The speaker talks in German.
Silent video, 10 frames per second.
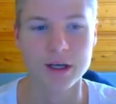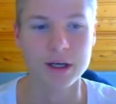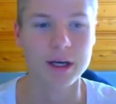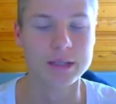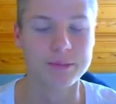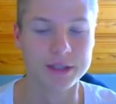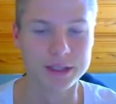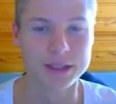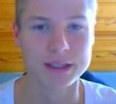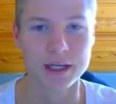
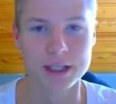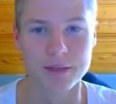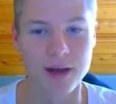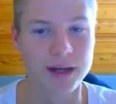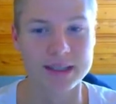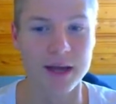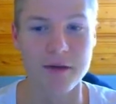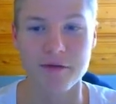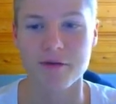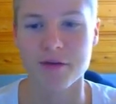SBCs gezahlt habe, werde ich safe
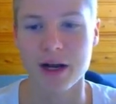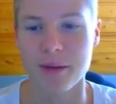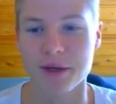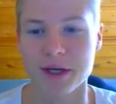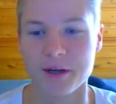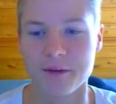wieder reinbringen.